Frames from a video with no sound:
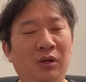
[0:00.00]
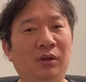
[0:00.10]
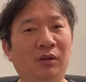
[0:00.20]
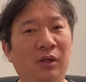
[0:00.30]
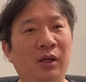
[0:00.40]
布がな
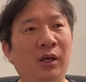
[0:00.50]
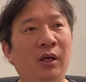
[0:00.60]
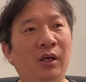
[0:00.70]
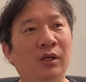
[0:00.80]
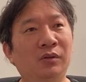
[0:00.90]
くなって
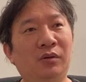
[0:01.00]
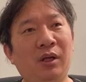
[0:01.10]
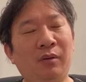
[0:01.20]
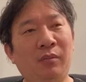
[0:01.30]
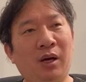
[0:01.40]
そ
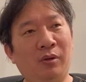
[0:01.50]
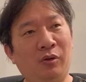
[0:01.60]
れで、まあ、